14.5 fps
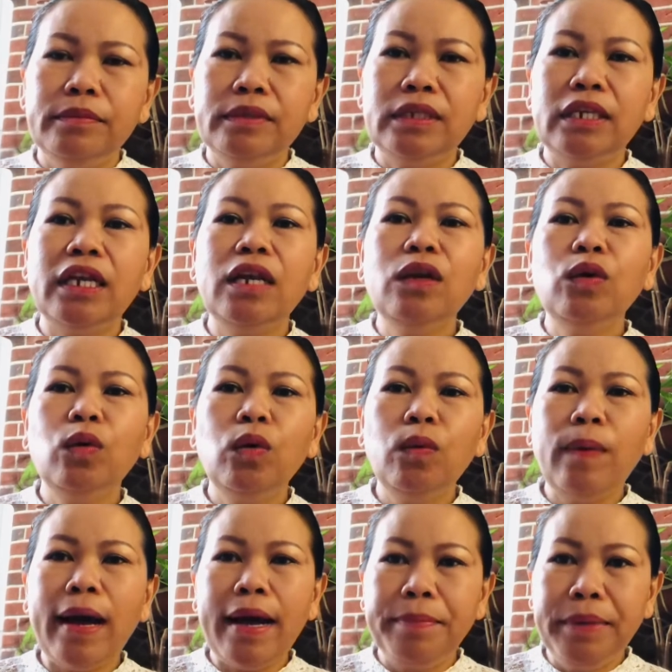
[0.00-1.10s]
จะได้รู้
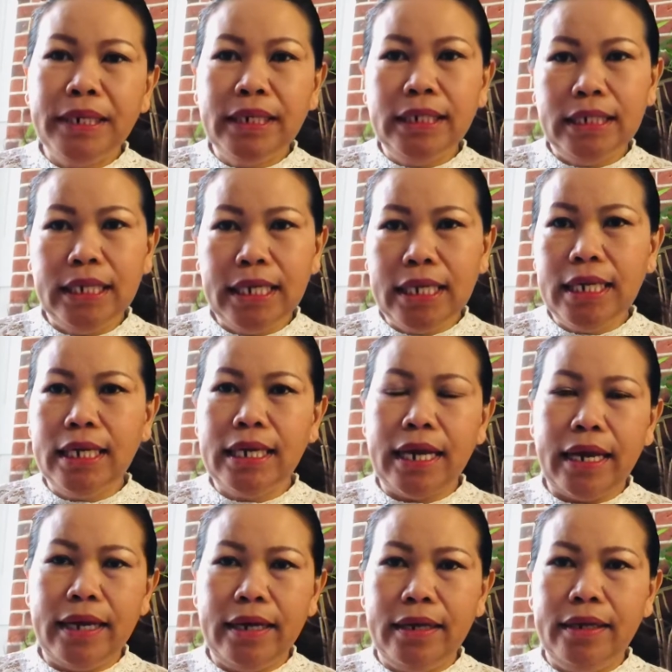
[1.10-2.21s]
ว่าพื้นที่
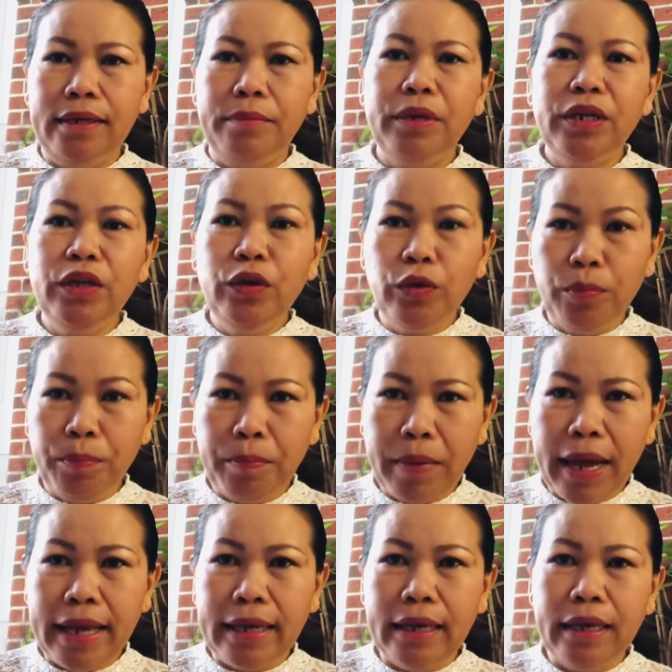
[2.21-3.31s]
น่ะมันยุบไป
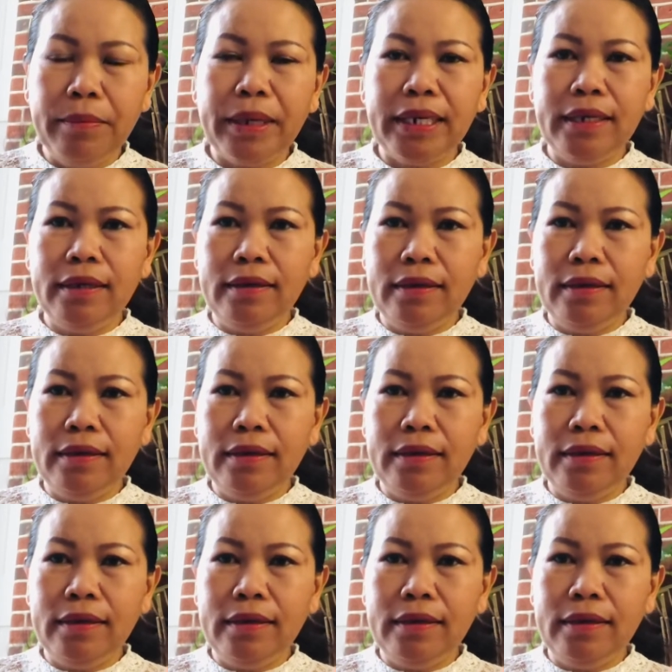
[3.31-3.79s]
มัน